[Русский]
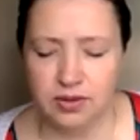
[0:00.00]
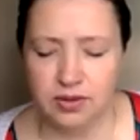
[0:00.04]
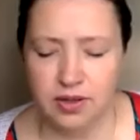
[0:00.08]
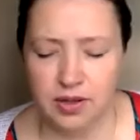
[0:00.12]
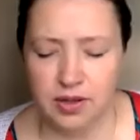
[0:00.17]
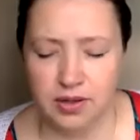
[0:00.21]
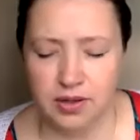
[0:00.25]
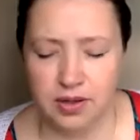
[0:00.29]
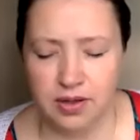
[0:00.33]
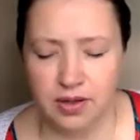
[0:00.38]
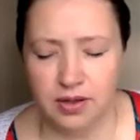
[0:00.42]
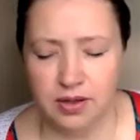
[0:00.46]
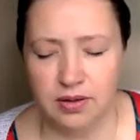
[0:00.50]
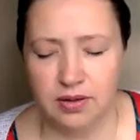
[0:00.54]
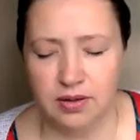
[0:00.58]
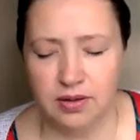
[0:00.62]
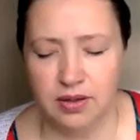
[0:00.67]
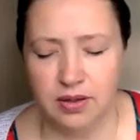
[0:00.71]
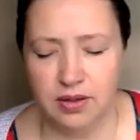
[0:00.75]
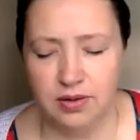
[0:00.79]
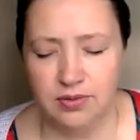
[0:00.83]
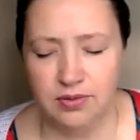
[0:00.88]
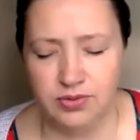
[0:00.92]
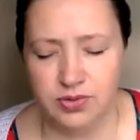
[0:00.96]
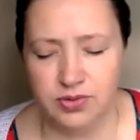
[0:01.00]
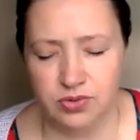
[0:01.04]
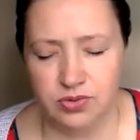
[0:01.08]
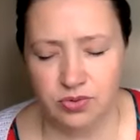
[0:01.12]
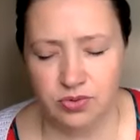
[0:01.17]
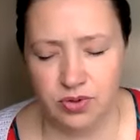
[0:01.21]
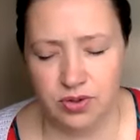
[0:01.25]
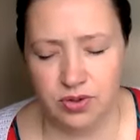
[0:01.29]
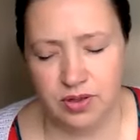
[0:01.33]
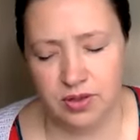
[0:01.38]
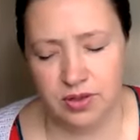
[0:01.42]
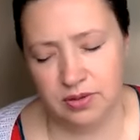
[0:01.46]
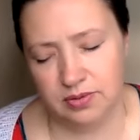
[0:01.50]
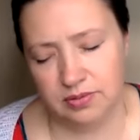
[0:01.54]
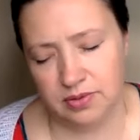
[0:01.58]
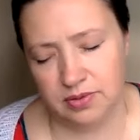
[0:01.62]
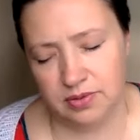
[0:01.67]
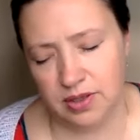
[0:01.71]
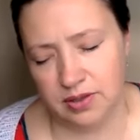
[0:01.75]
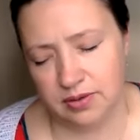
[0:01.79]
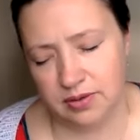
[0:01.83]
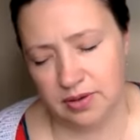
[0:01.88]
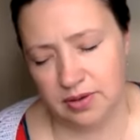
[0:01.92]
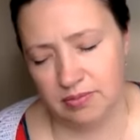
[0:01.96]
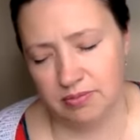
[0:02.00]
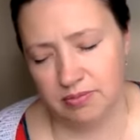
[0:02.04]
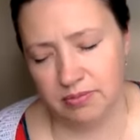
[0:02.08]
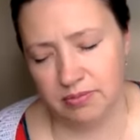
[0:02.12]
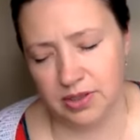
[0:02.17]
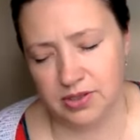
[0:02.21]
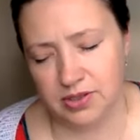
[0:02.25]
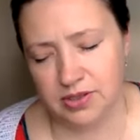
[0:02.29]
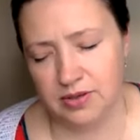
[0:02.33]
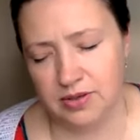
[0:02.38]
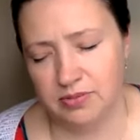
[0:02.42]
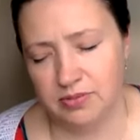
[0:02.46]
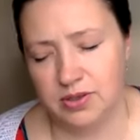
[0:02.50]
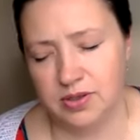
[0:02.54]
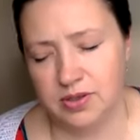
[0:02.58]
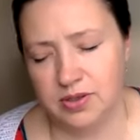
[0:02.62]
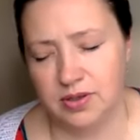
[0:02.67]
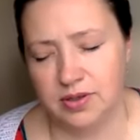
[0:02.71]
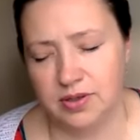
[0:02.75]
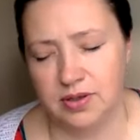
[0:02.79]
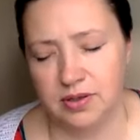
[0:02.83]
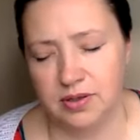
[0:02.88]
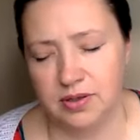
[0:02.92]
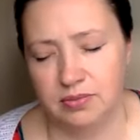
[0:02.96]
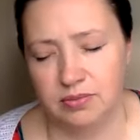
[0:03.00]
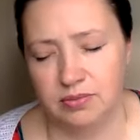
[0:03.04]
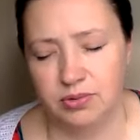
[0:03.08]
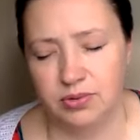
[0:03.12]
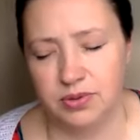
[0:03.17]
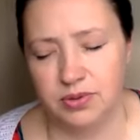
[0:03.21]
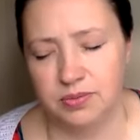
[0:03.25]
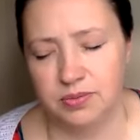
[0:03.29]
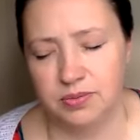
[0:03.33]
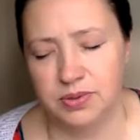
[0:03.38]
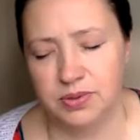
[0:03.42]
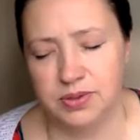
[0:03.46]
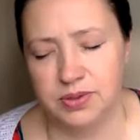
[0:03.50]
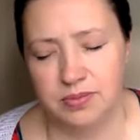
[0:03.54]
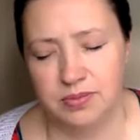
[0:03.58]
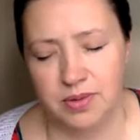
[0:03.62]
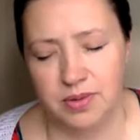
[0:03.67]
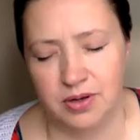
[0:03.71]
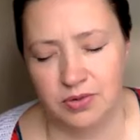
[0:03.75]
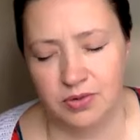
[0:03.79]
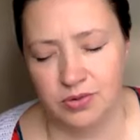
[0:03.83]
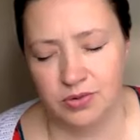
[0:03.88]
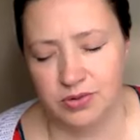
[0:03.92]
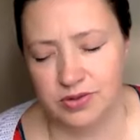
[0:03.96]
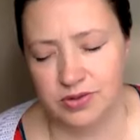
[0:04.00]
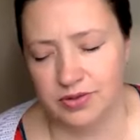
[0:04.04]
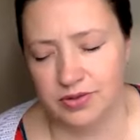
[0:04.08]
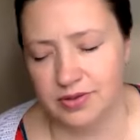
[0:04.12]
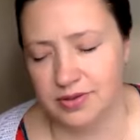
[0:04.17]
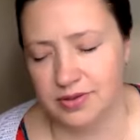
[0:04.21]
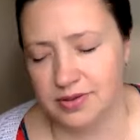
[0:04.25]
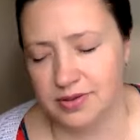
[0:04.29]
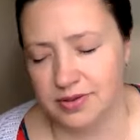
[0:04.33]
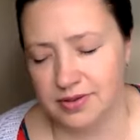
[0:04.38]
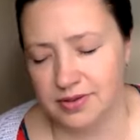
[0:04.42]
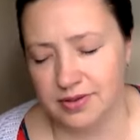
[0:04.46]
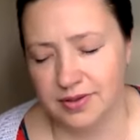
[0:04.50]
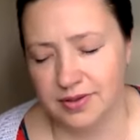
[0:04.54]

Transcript: так и, и все. И я там на самом деле как будто бы заморозилась.